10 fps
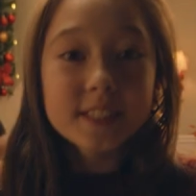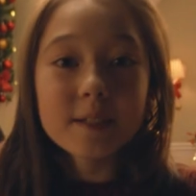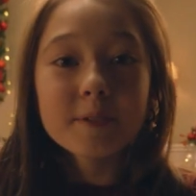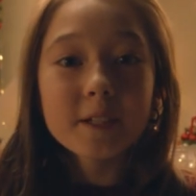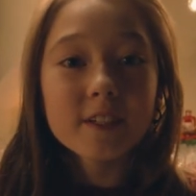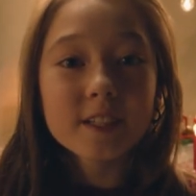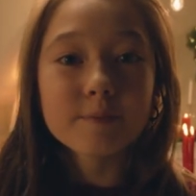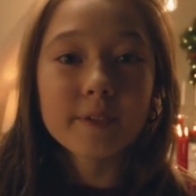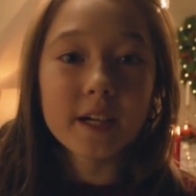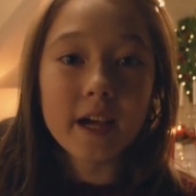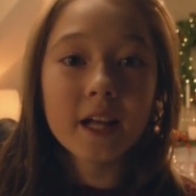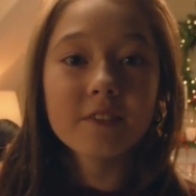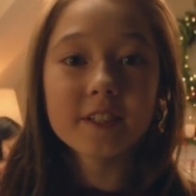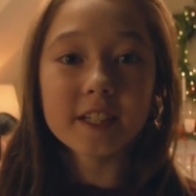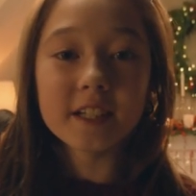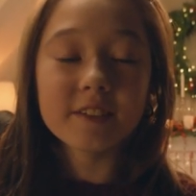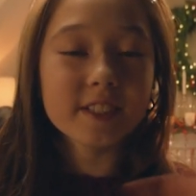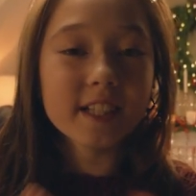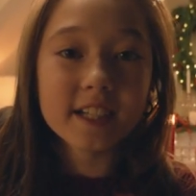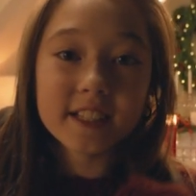บโซเชียลมีเดียแม้จะไม่
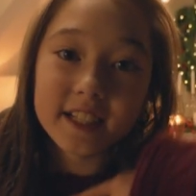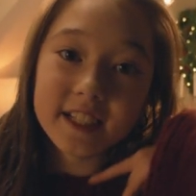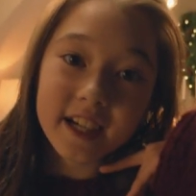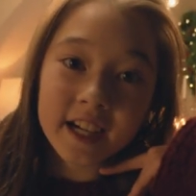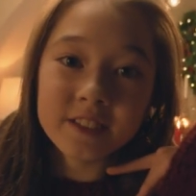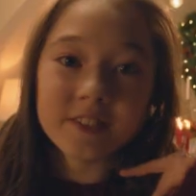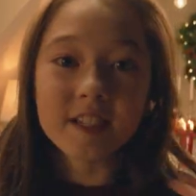มีกำลังซื้อโดยตรง